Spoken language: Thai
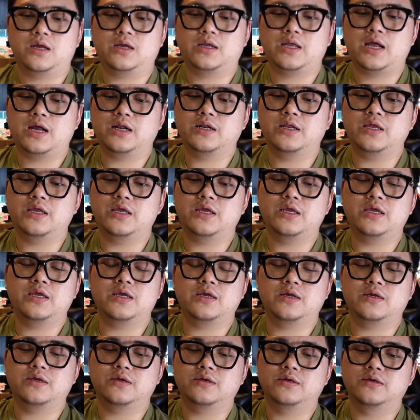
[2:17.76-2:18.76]
ข้างนี้
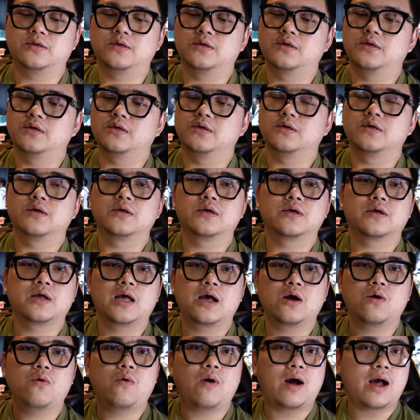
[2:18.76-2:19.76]

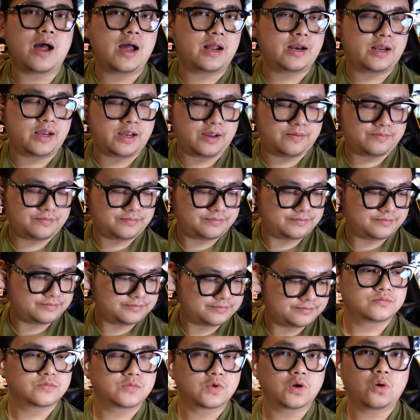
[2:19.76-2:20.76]
ข้างขวานะครับ
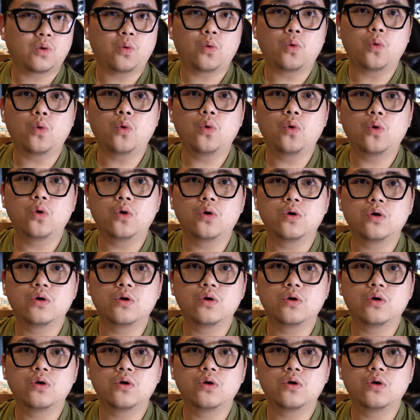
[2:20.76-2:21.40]
โอ้